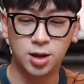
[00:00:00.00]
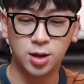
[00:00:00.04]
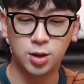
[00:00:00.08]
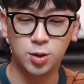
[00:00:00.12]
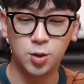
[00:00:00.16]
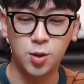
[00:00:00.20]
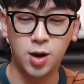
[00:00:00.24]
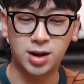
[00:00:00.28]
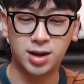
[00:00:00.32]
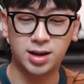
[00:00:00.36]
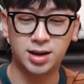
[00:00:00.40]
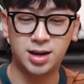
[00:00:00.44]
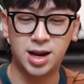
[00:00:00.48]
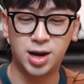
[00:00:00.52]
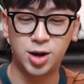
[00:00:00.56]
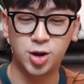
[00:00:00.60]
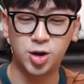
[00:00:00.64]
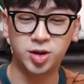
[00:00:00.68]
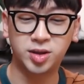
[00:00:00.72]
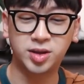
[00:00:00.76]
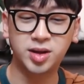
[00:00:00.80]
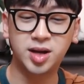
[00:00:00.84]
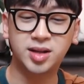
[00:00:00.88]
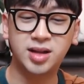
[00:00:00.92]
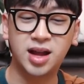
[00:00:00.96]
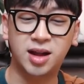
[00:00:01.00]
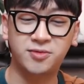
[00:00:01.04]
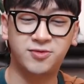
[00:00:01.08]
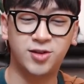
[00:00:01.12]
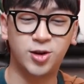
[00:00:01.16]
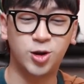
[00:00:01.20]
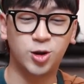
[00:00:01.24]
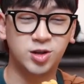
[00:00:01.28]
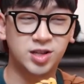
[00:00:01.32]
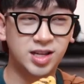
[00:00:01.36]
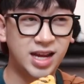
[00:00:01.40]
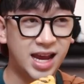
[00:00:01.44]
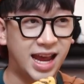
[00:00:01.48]
hoặc là nó tươi thật và
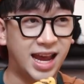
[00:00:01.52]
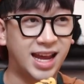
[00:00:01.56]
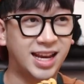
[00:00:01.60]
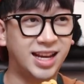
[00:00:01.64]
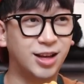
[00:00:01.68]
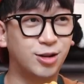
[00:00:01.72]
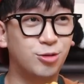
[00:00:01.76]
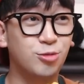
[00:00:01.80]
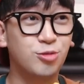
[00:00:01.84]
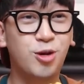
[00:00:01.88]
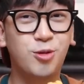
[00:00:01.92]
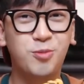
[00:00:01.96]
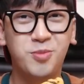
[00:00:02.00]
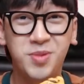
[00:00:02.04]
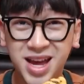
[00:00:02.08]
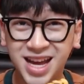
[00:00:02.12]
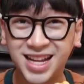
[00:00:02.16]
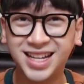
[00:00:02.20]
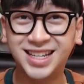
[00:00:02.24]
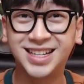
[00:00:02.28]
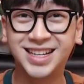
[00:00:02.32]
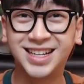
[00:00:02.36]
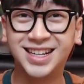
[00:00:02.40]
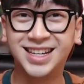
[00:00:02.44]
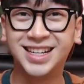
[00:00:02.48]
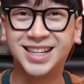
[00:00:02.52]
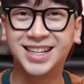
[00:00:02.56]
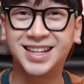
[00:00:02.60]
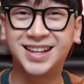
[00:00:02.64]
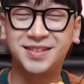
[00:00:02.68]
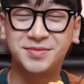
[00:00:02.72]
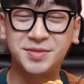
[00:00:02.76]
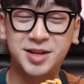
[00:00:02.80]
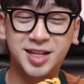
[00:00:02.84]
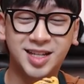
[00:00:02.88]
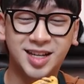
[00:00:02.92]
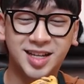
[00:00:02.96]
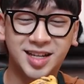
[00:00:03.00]
nó rẻ thì cũng không biết nhưng
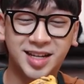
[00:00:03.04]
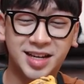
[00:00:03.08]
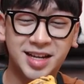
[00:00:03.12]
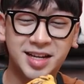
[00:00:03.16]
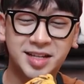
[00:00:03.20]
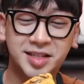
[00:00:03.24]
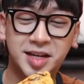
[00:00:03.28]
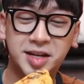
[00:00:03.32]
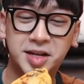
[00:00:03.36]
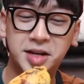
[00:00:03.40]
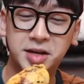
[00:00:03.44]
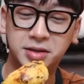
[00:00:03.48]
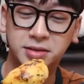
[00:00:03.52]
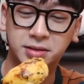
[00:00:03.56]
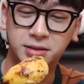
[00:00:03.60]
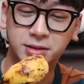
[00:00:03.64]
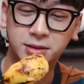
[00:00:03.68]
mà bây giờ thì ninh sẽ thử